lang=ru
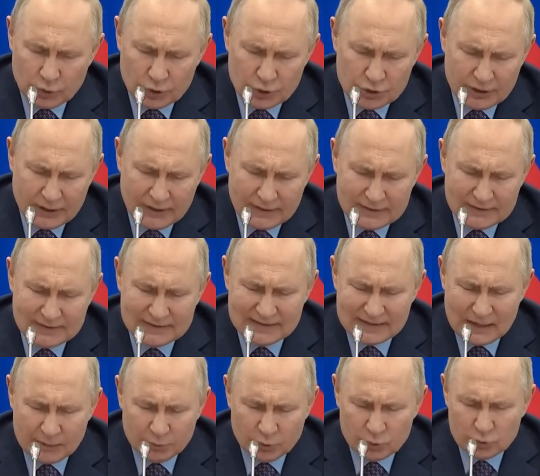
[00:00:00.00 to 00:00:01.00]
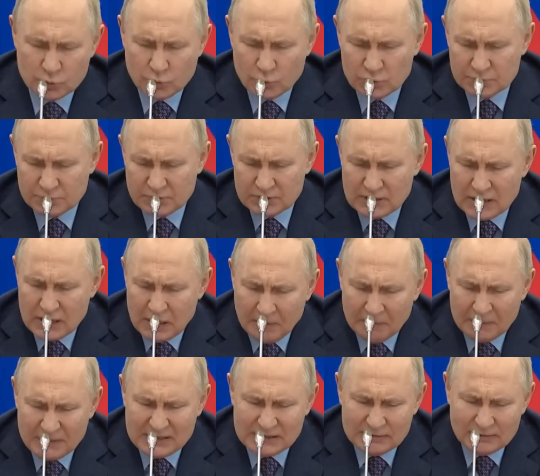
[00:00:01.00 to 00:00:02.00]
лишает сам Роскосмос
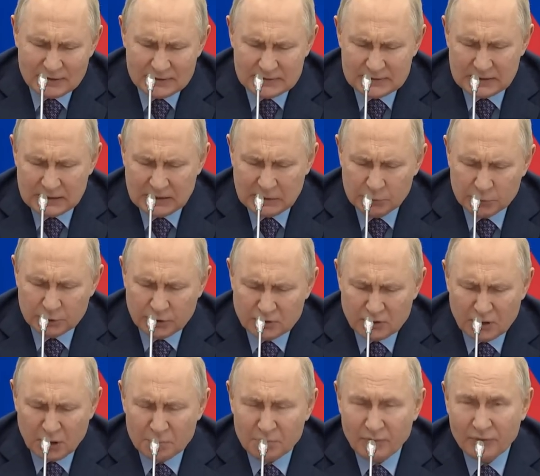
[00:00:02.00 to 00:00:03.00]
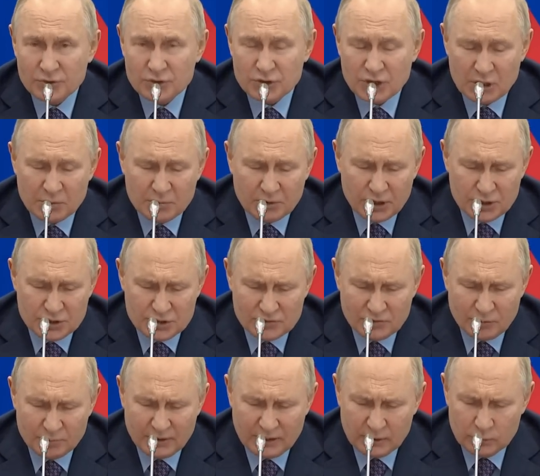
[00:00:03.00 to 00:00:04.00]
мотивации работать над повышением
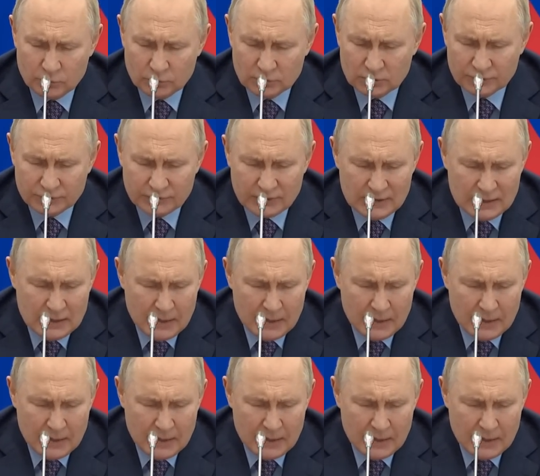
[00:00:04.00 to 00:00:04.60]
качества продуктов.